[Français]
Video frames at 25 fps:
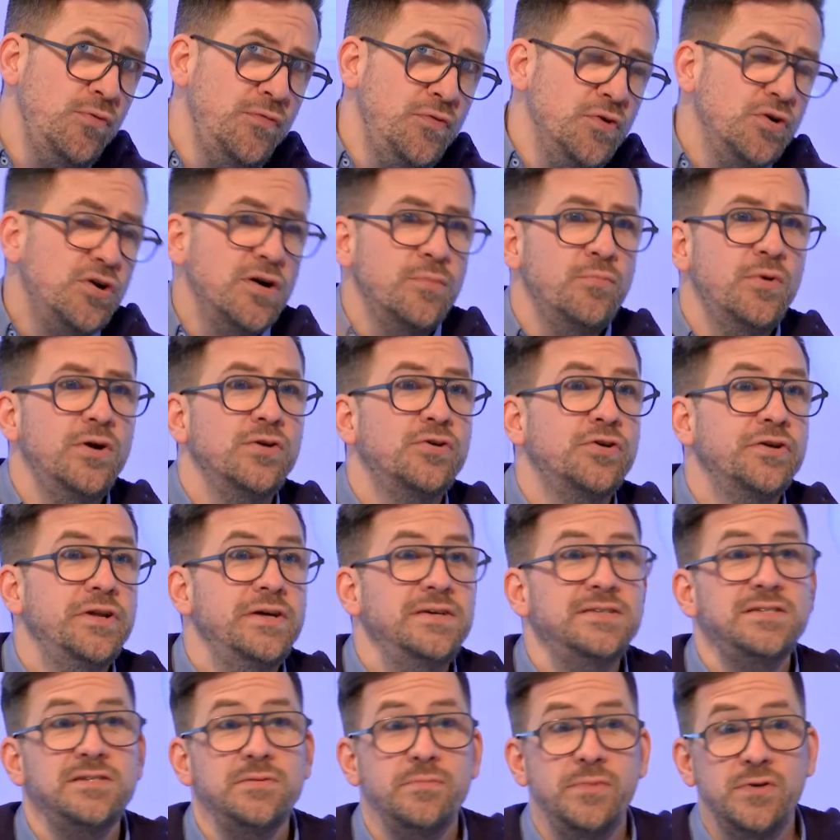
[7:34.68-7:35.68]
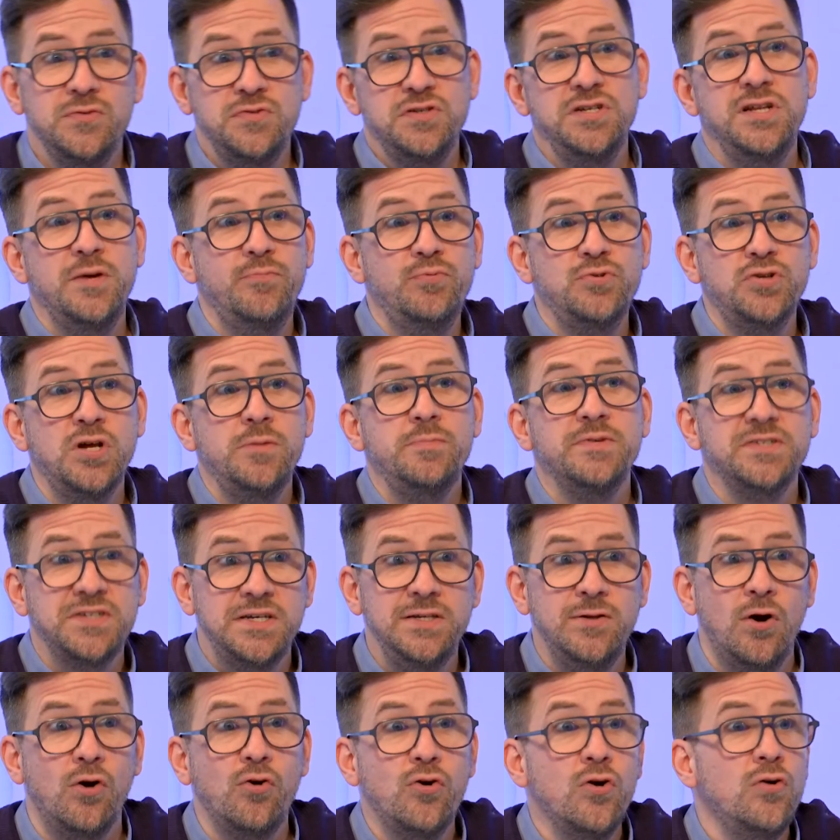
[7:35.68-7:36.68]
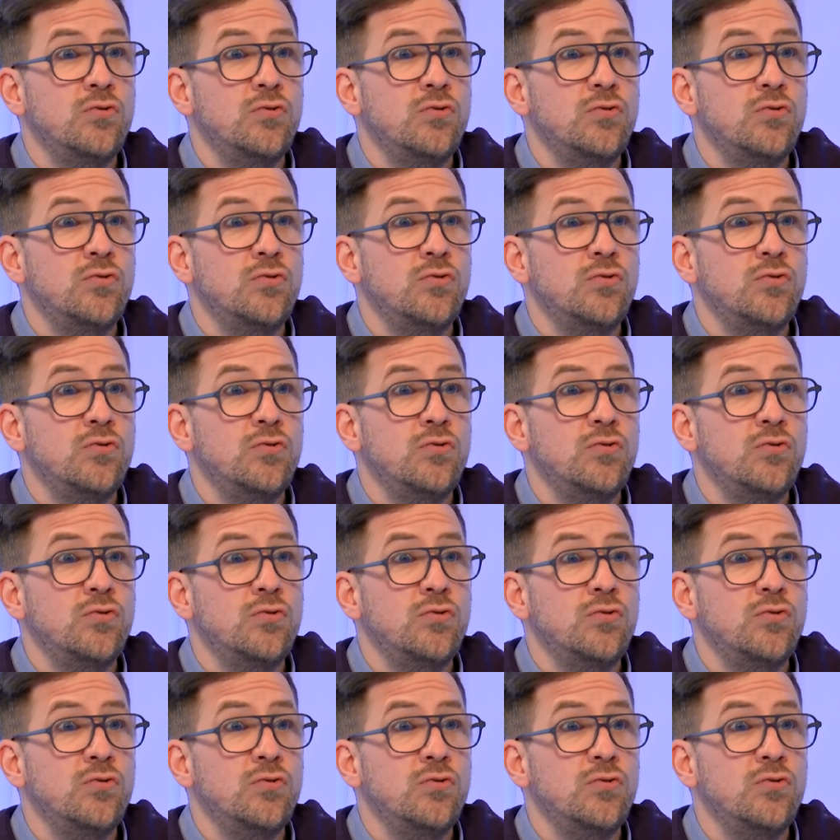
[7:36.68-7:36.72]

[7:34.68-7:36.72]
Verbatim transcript: plus vieux comme moi le connaissent, mais aussi les plus jeunes parce qu'il est